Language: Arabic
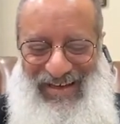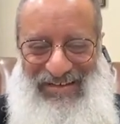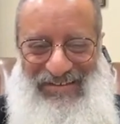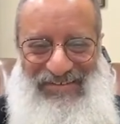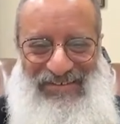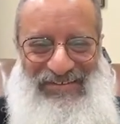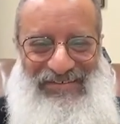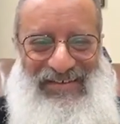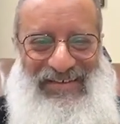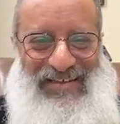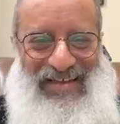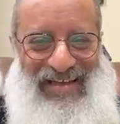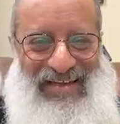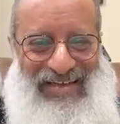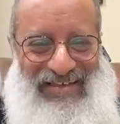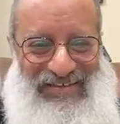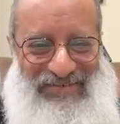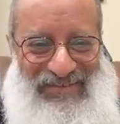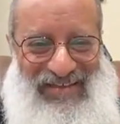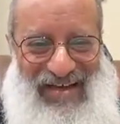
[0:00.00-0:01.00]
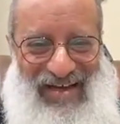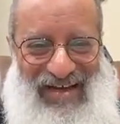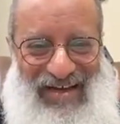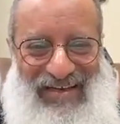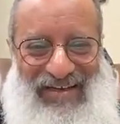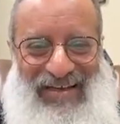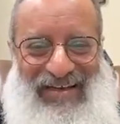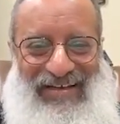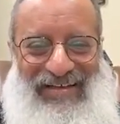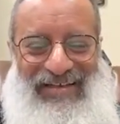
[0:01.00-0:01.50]
المره اللي فاتت اتكلمنا
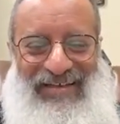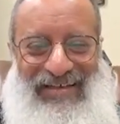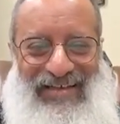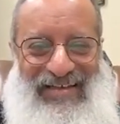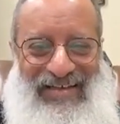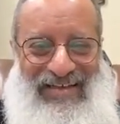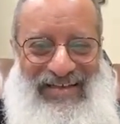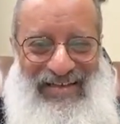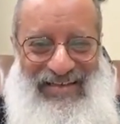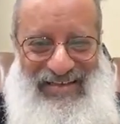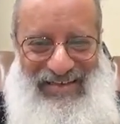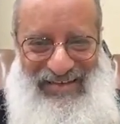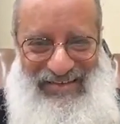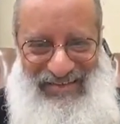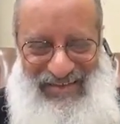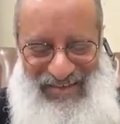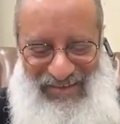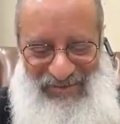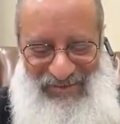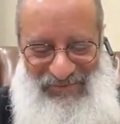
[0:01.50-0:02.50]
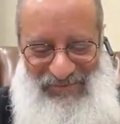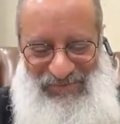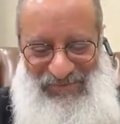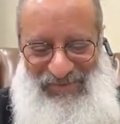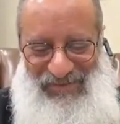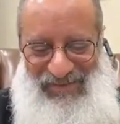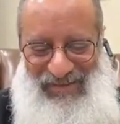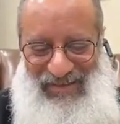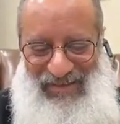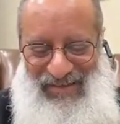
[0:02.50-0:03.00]
على العتاب
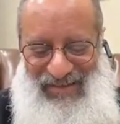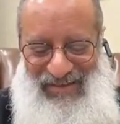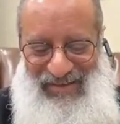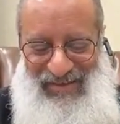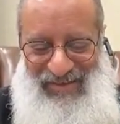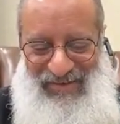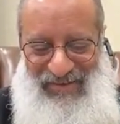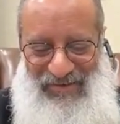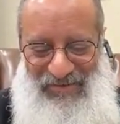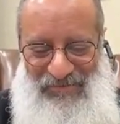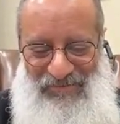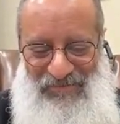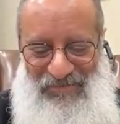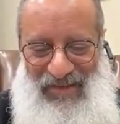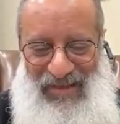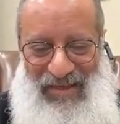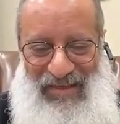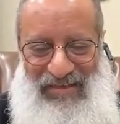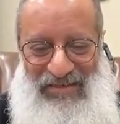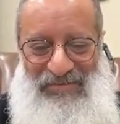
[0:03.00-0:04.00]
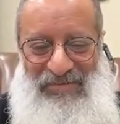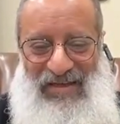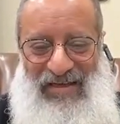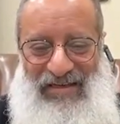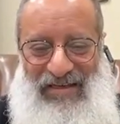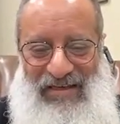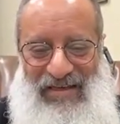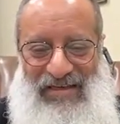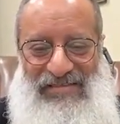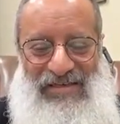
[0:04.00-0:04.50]
اتكلمنا
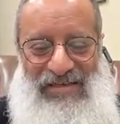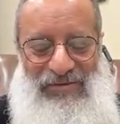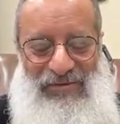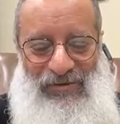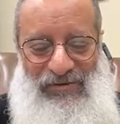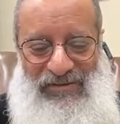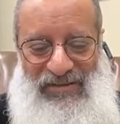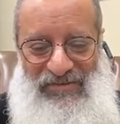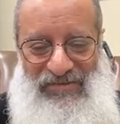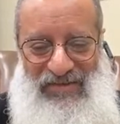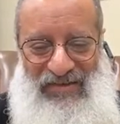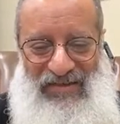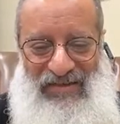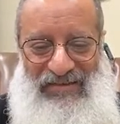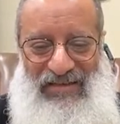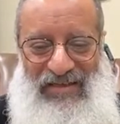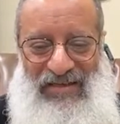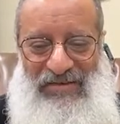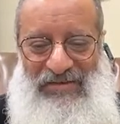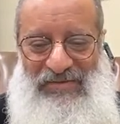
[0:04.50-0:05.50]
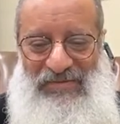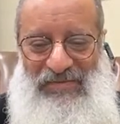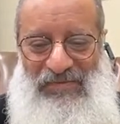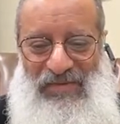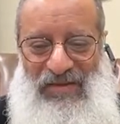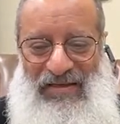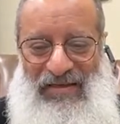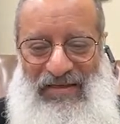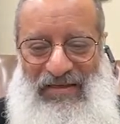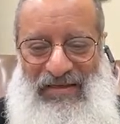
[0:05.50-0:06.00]
على كذا نقطه في العتاب
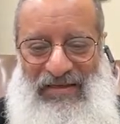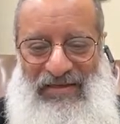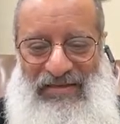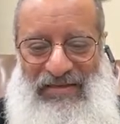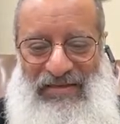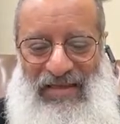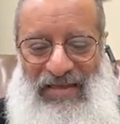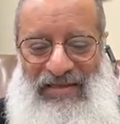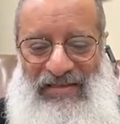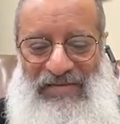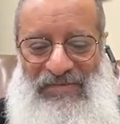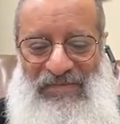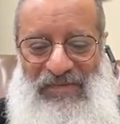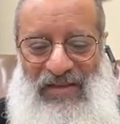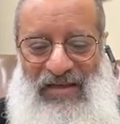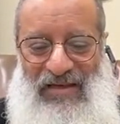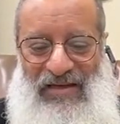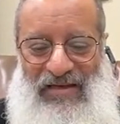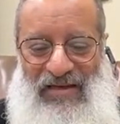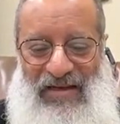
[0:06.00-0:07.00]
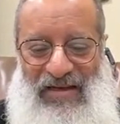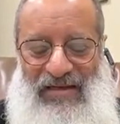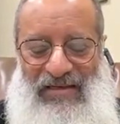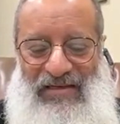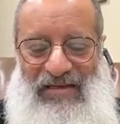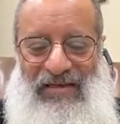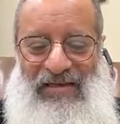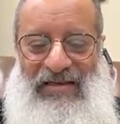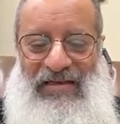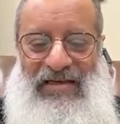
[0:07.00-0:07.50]
آه، اتكلمنا
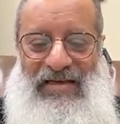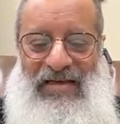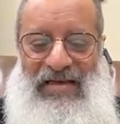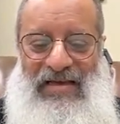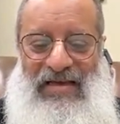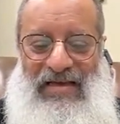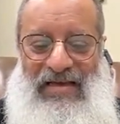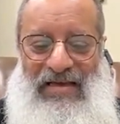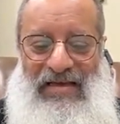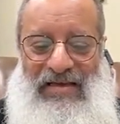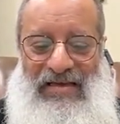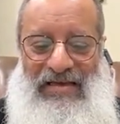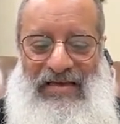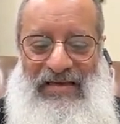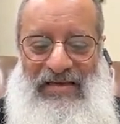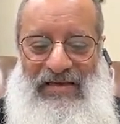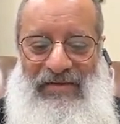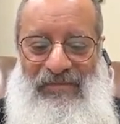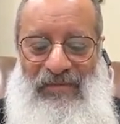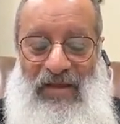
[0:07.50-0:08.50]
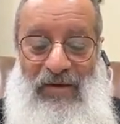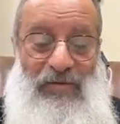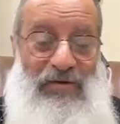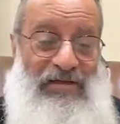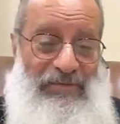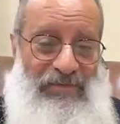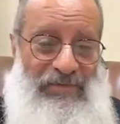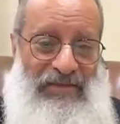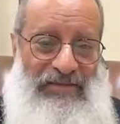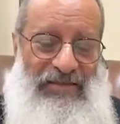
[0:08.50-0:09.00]
على
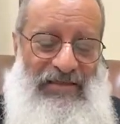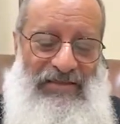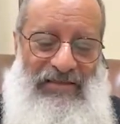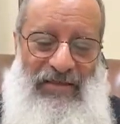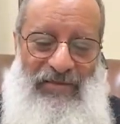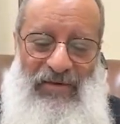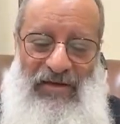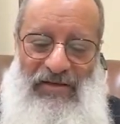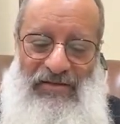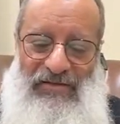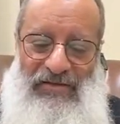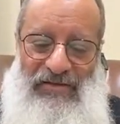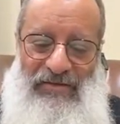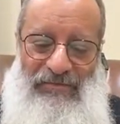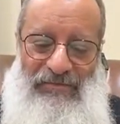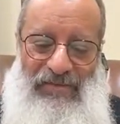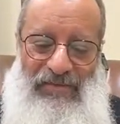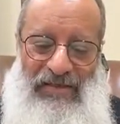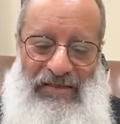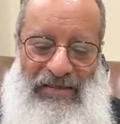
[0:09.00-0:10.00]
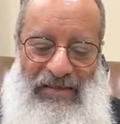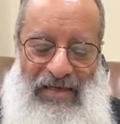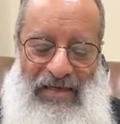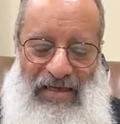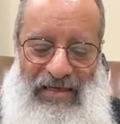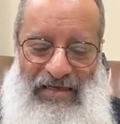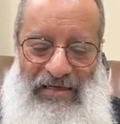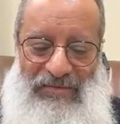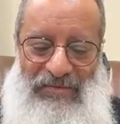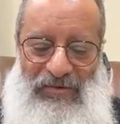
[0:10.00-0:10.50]
اولا ابتدينا طبعا
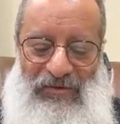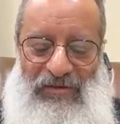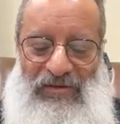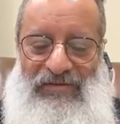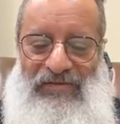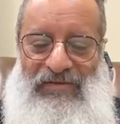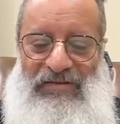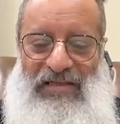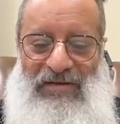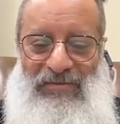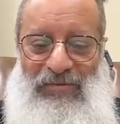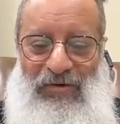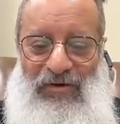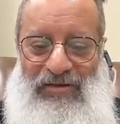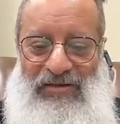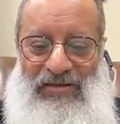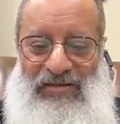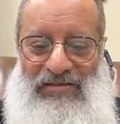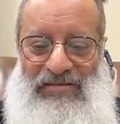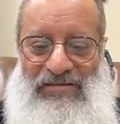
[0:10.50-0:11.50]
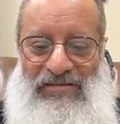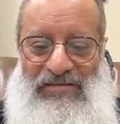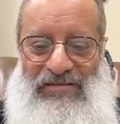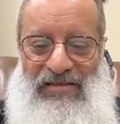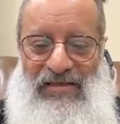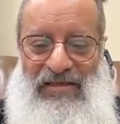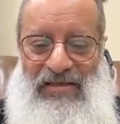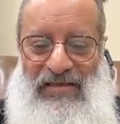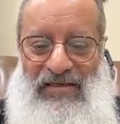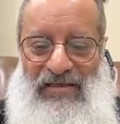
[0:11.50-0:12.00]
بالايه اللي موجوده في الكتاب المقدس
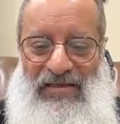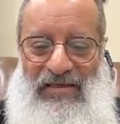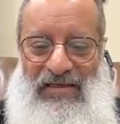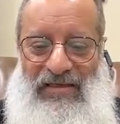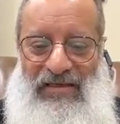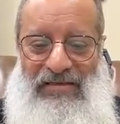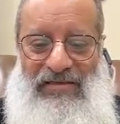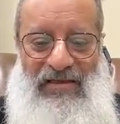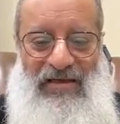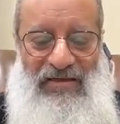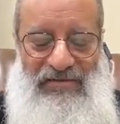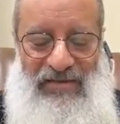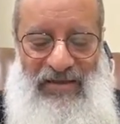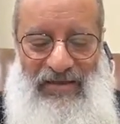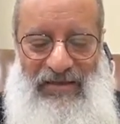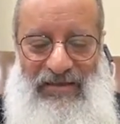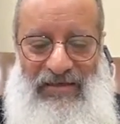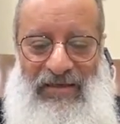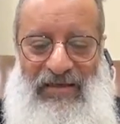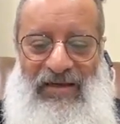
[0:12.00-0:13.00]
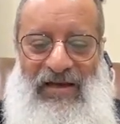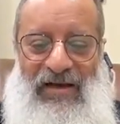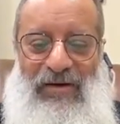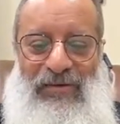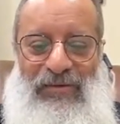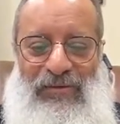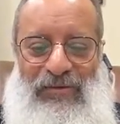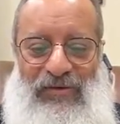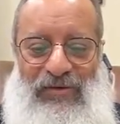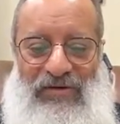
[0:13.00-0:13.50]
آه، ان اخطا اليك
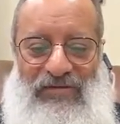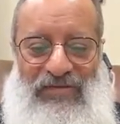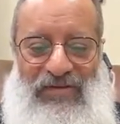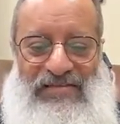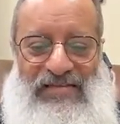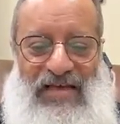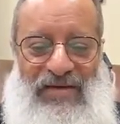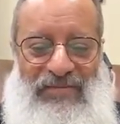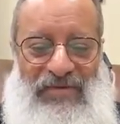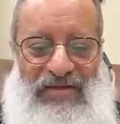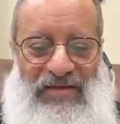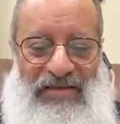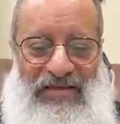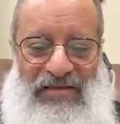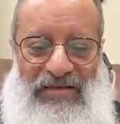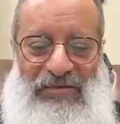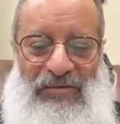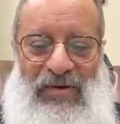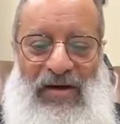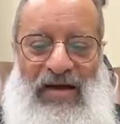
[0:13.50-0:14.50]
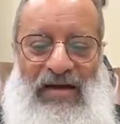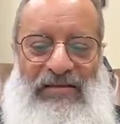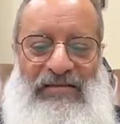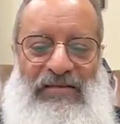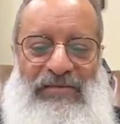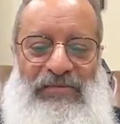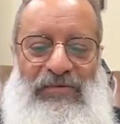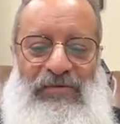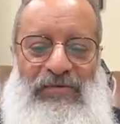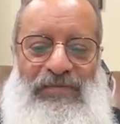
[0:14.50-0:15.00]
اخوك فاذهب اليه
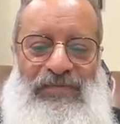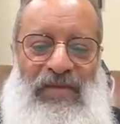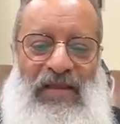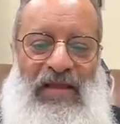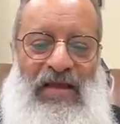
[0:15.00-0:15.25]
وعاتبه